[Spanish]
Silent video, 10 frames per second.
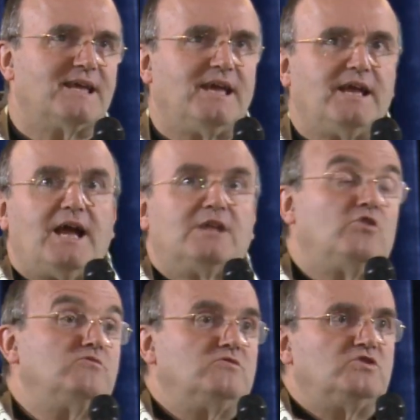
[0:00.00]
que a
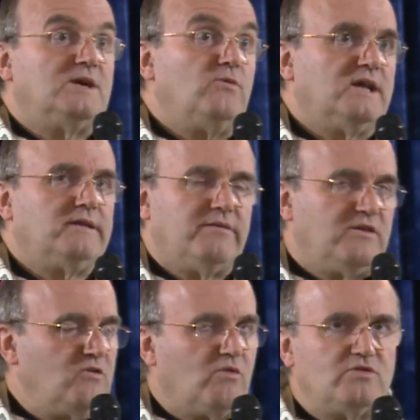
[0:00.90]
todos nos llamó la
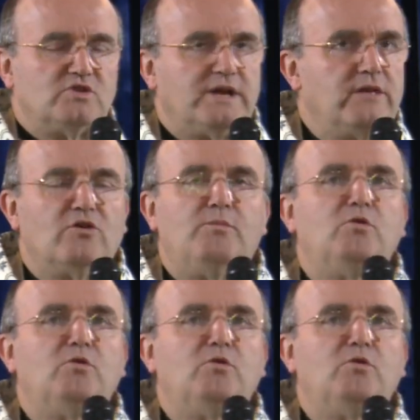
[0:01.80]
atención cuando se hizo